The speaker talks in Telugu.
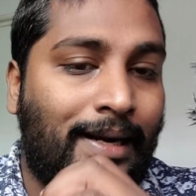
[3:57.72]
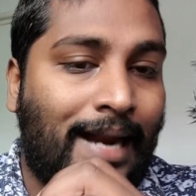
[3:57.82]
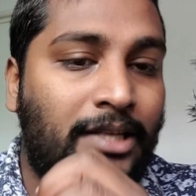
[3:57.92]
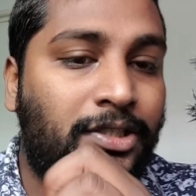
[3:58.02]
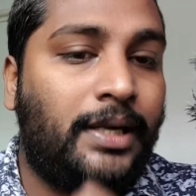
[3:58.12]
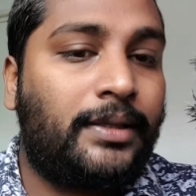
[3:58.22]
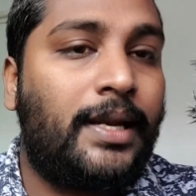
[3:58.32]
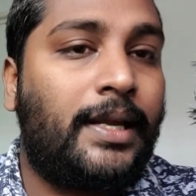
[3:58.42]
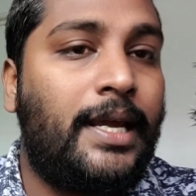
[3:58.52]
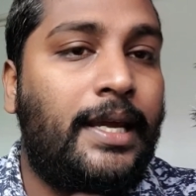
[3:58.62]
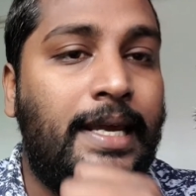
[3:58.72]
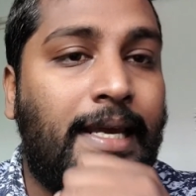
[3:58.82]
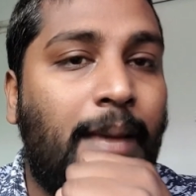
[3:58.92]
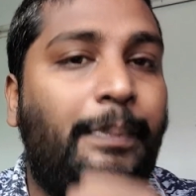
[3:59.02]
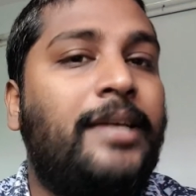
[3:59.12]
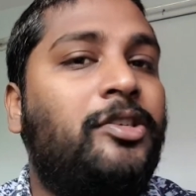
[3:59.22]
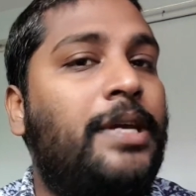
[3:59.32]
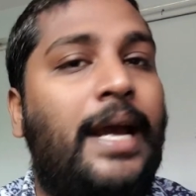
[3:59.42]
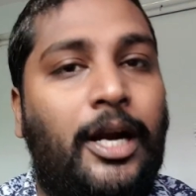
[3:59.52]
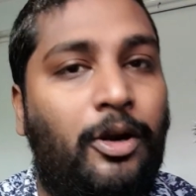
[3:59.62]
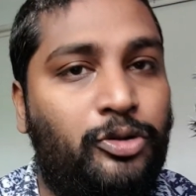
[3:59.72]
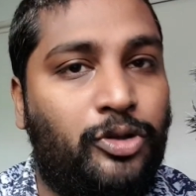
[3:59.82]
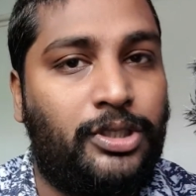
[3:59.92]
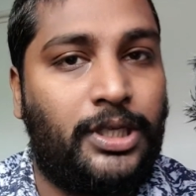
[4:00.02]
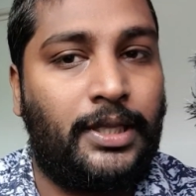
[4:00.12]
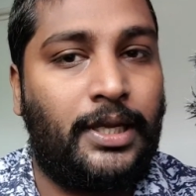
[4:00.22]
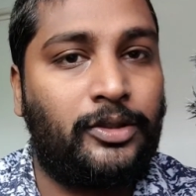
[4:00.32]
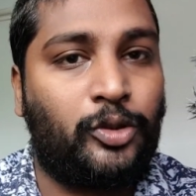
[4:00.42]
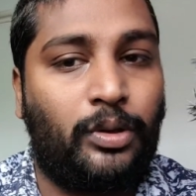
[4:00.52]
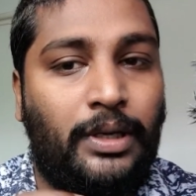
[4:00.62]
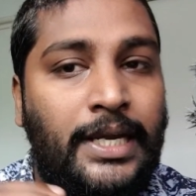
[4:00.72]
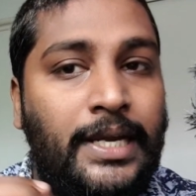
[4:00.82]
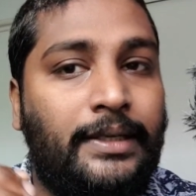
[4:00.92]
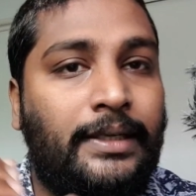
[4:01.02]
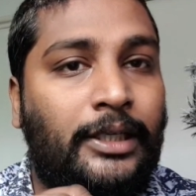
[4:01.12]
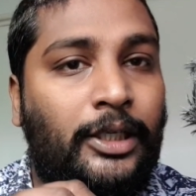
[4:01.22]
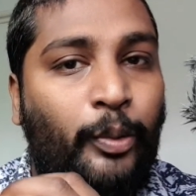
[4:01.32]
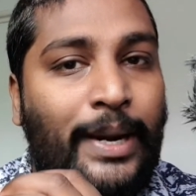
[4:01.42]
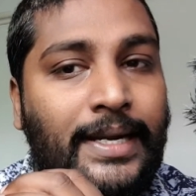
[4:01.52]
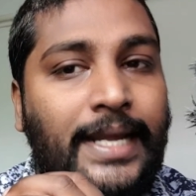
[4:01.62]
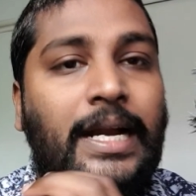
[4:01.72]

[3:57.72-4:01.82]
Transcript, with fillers: రాజరతన్కి ఈ కెపాసిటీ ఎక్కడి నుంచి వచ్చింది సో ఈ ట్వంటీ